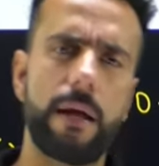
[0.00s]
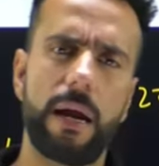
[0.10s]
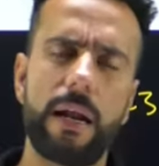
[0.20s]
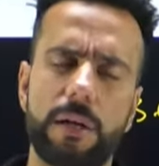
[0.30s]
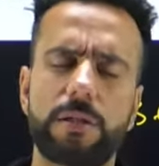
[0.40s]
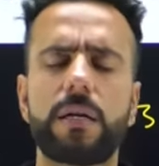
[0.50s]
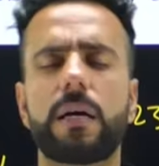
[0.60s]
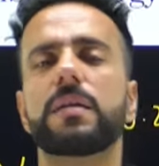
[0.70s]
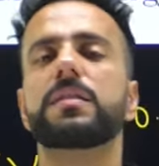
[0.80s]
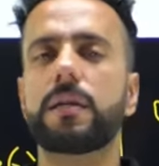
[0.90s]
मेरा लेक्चर
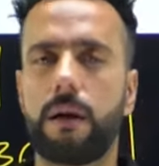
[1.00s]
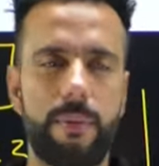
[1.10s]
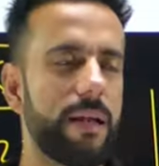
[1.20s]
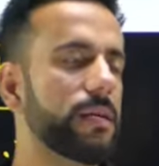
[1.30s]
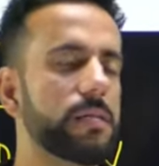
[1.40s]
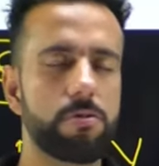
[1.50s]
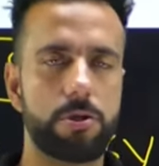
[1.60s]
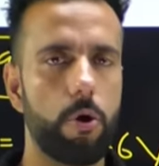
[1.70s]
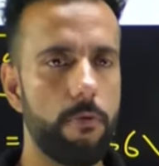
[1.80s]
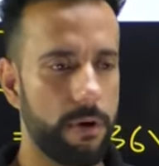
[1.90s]
या किसी का भी लेक्चर
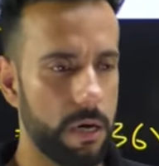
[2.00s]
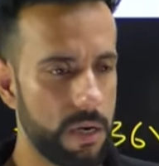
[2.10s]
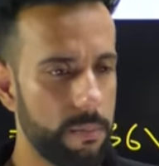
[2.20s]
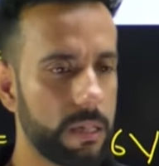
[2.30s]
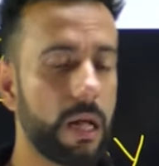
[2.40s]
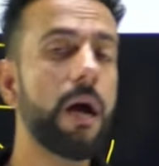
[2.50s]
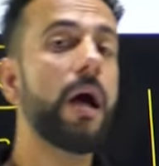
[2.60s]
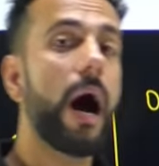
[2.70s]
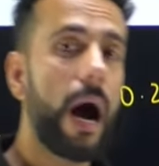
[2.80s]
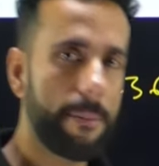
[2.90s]
उससे कोई फर्क नहीं पड़ता
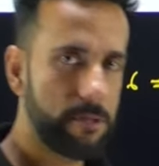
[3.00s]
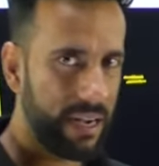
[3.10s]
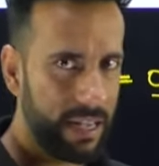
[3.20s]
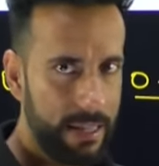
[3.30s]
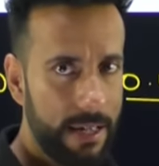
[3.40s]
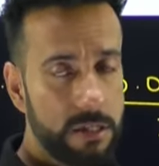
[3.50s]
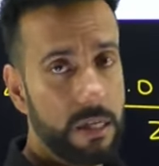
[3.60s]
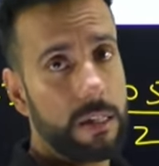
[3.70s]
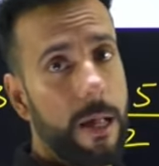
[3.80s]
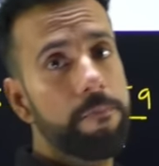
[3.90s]
आप जाके देख
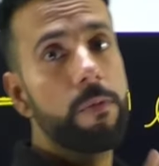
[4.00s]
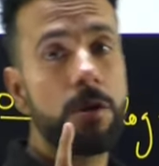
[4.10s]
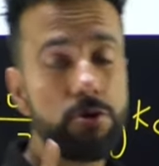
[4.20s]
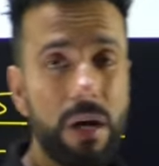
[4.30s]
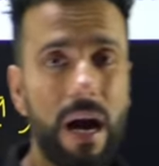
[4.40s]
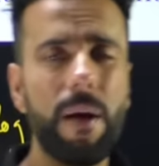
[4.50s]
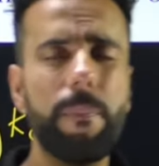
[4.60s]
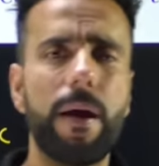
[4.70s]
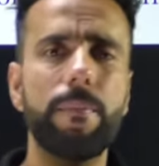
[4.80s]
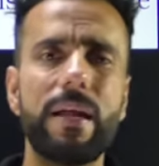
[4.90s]
सकते हैं
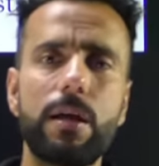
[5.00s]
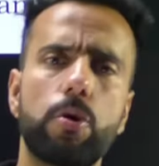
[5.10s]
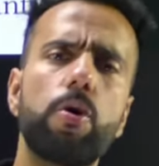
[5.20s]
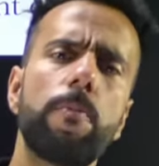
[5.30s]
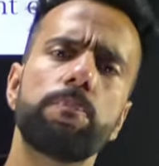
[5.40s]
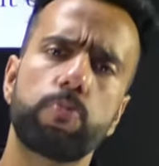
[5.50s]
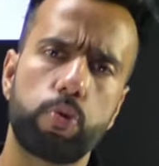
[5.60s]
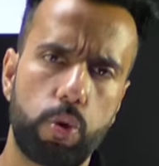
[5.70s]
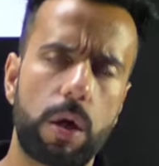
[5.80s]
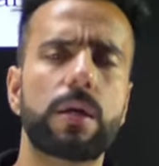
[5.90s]
जहाँ पर हमने इनको
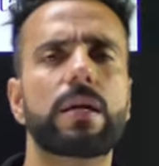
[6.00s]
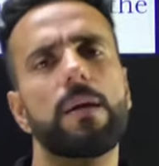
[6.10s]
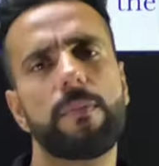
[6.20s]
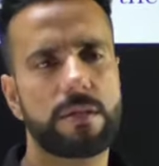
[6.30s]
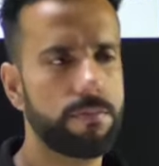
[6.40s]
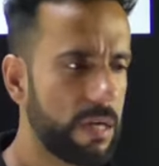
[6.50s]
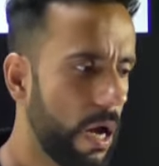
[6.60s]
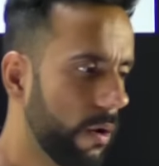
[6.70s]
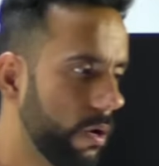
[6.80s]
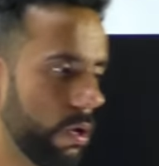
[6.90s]
थोड़ा डिटेल में समझाया हुआ